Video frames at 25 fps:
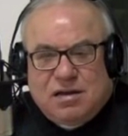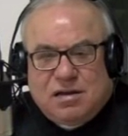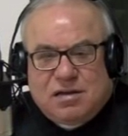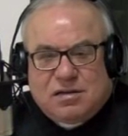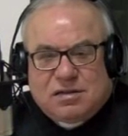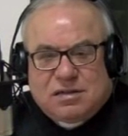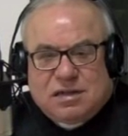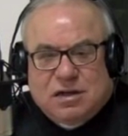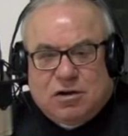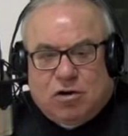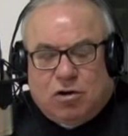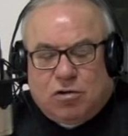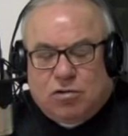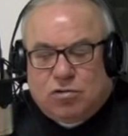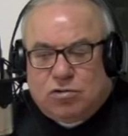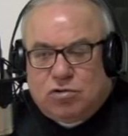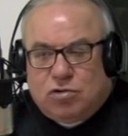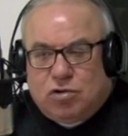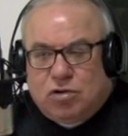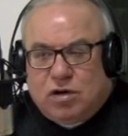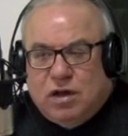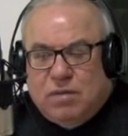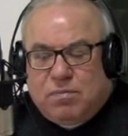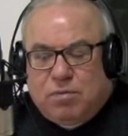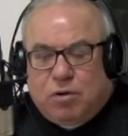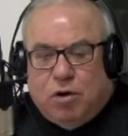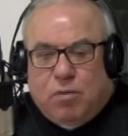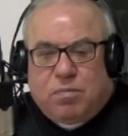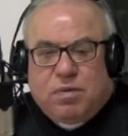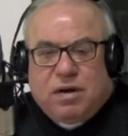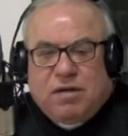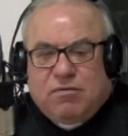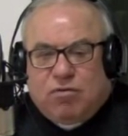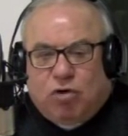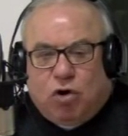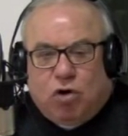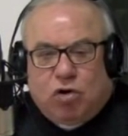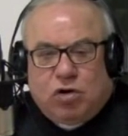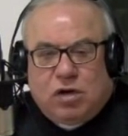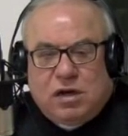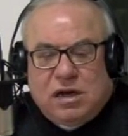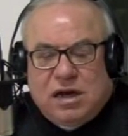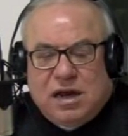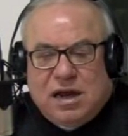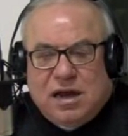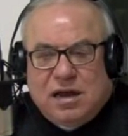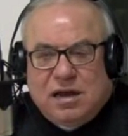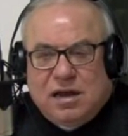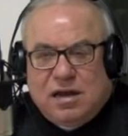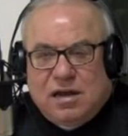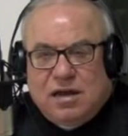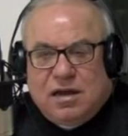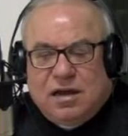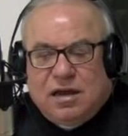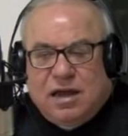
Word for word: secondo le proprie voglie,